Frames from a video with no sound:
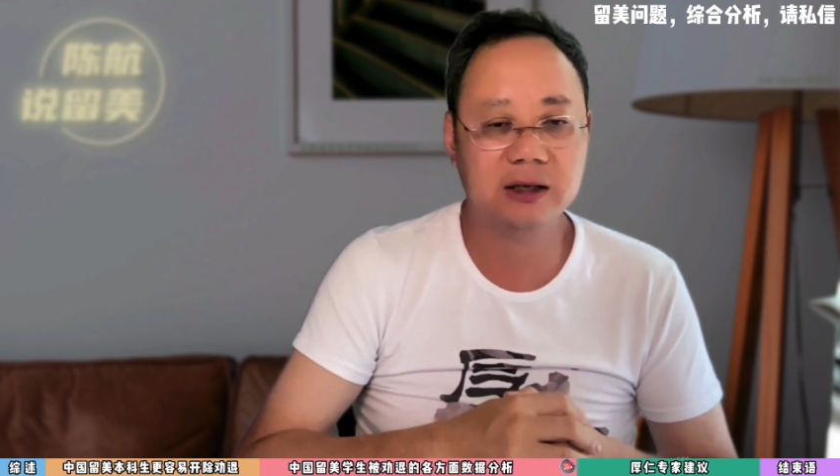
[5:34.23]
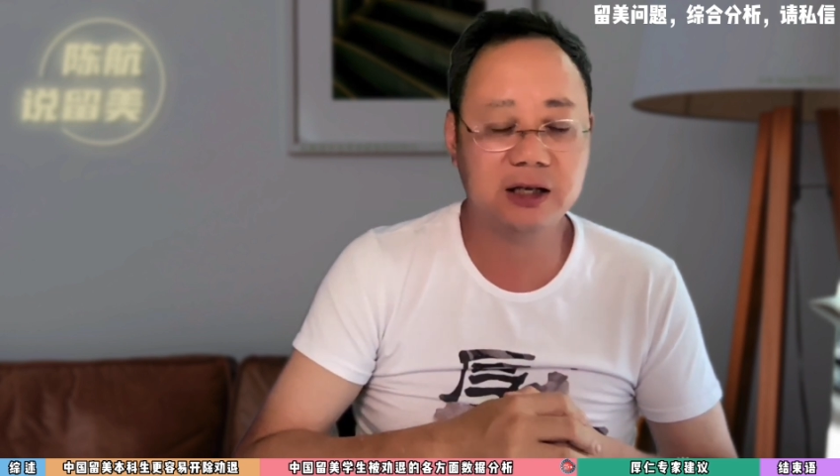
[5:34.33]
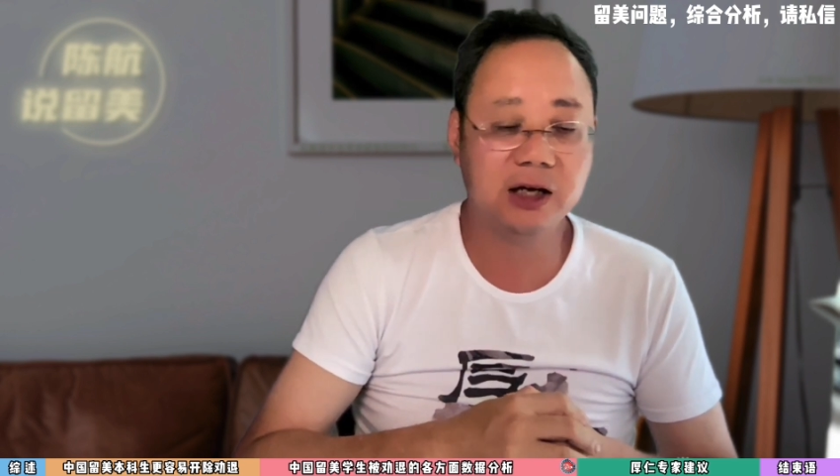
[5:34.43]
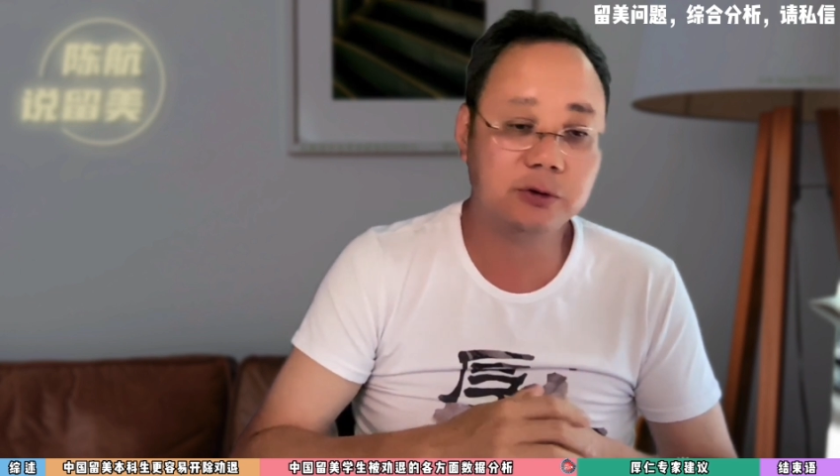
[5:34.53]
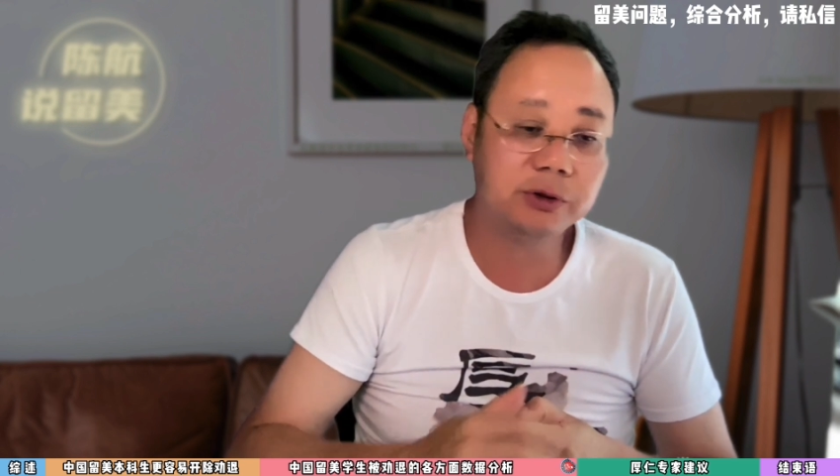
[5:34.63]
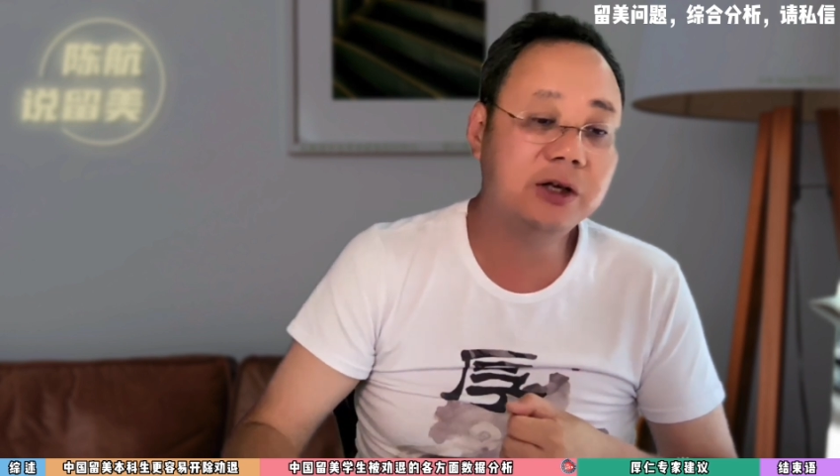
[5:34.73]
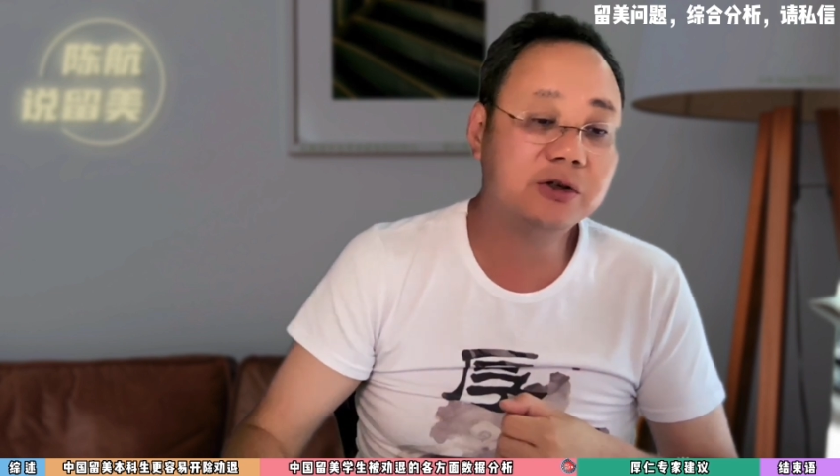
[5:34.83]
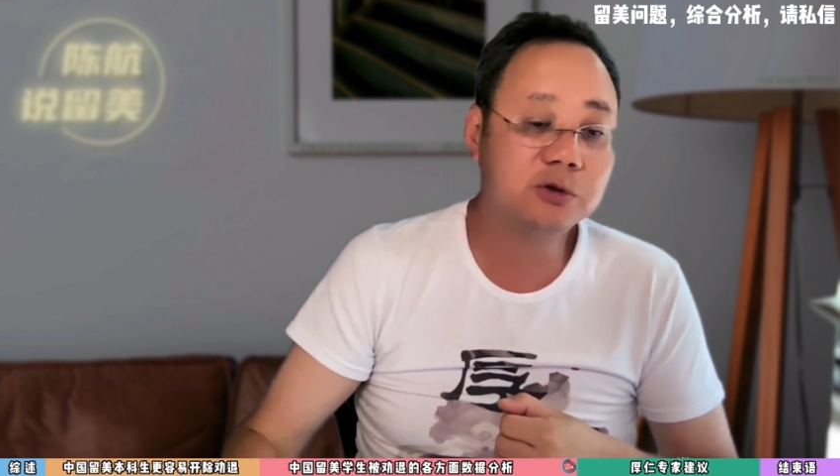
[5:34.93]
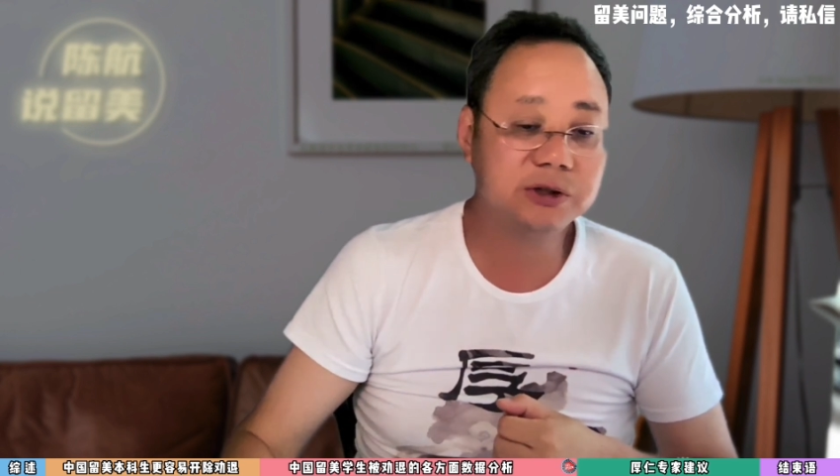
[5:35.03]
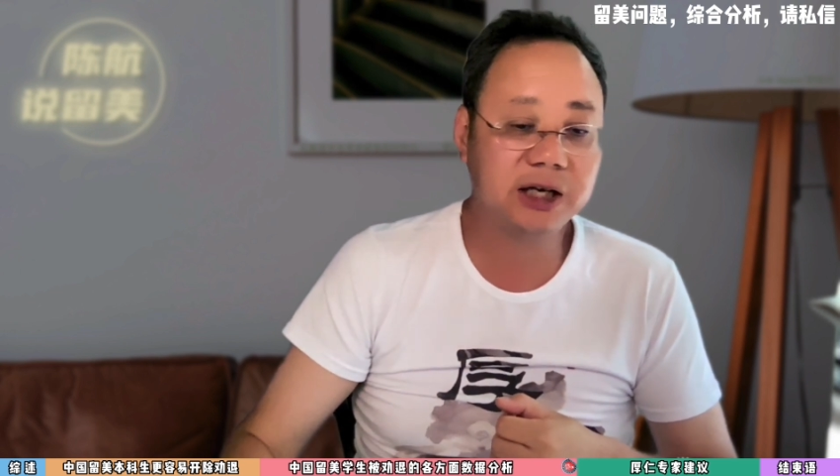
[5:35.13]
也容易
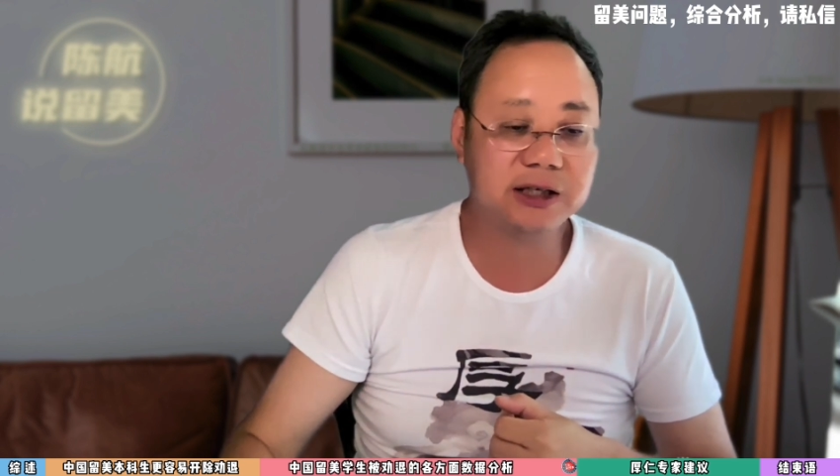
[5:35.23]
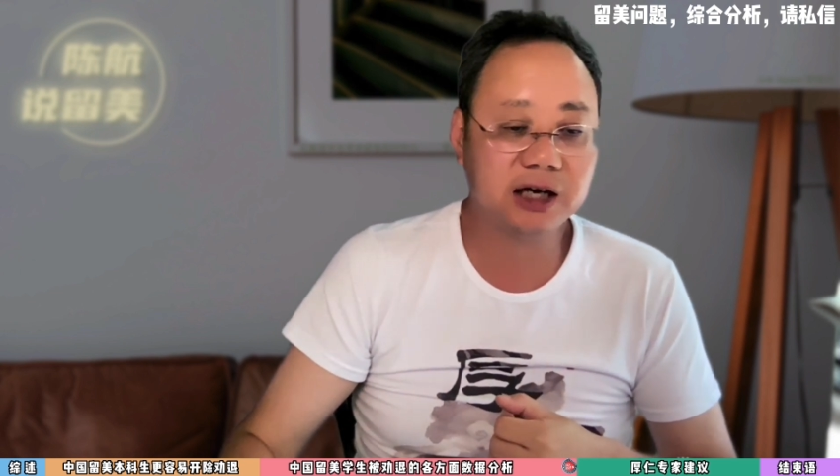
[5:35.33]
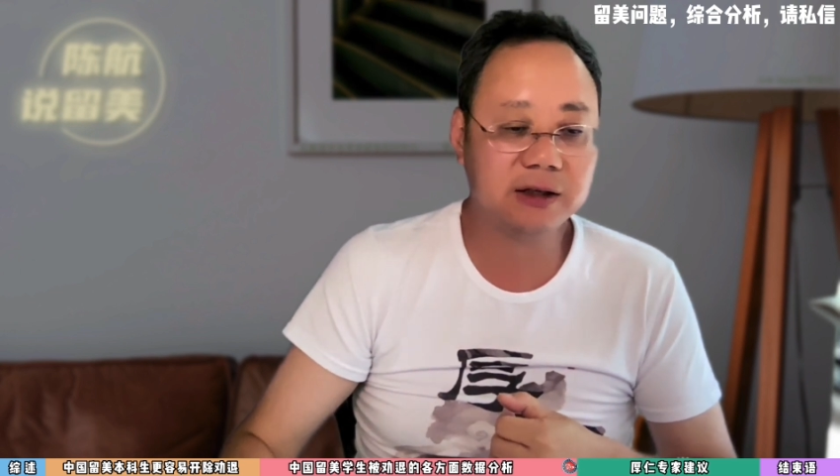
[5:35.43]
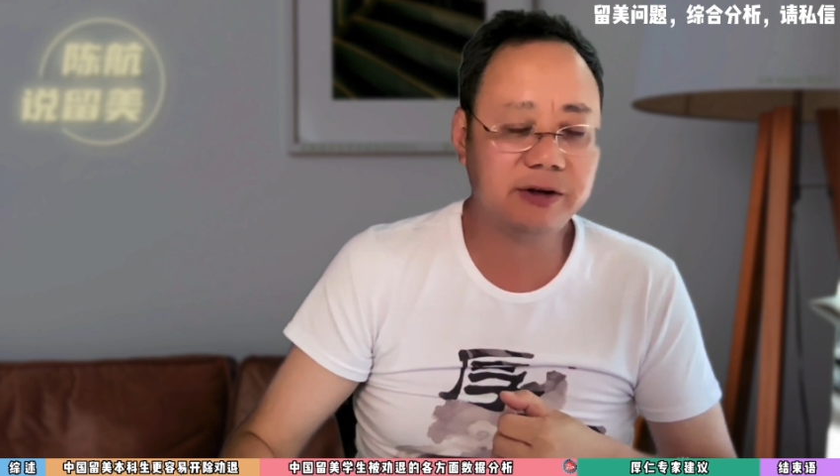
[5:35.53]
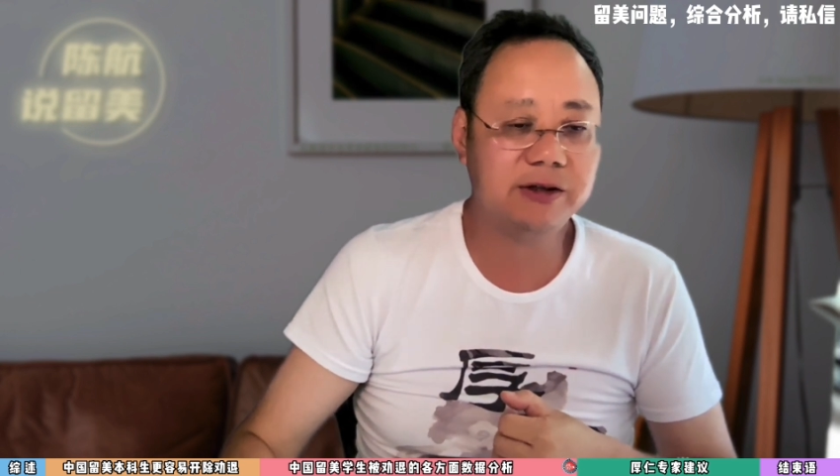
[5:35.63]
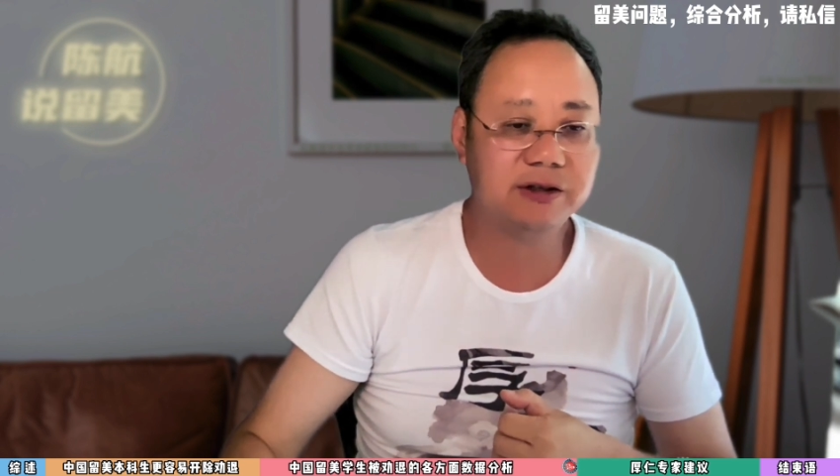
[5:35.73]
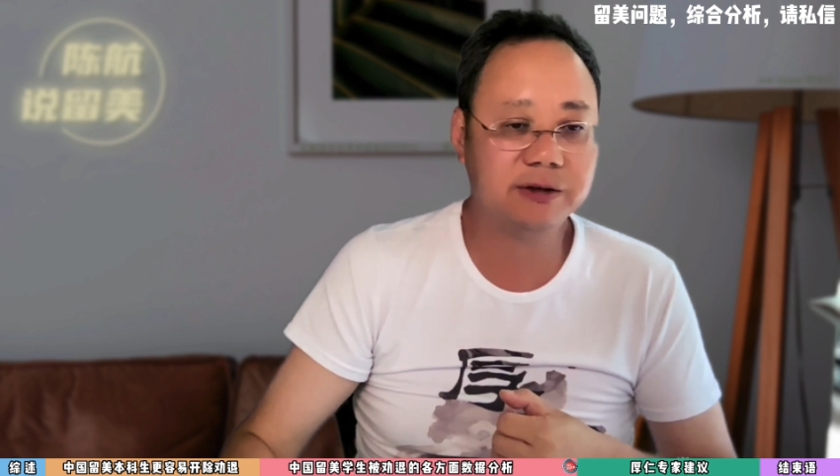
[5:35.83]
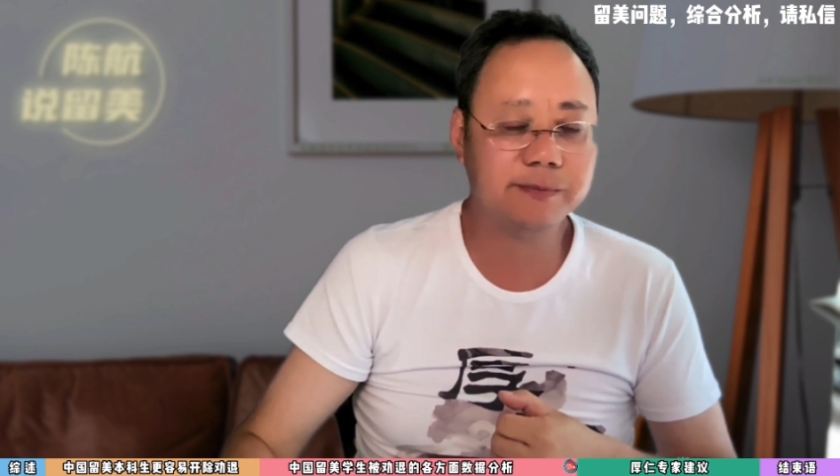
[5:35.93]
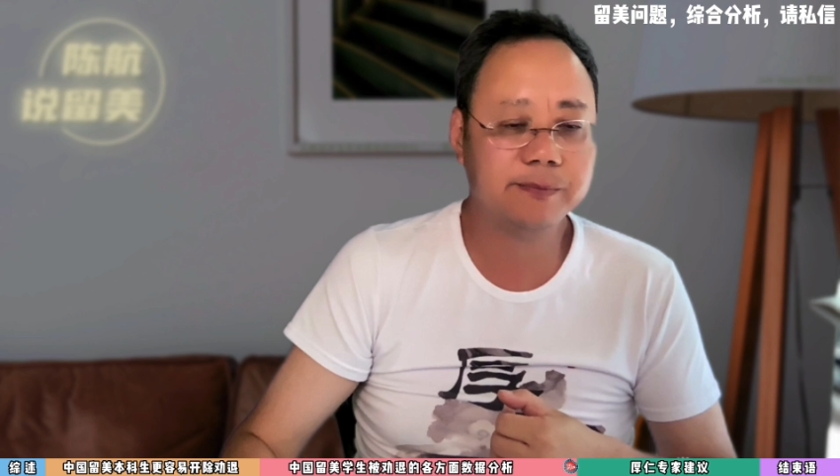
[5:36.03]
出现这样的问题。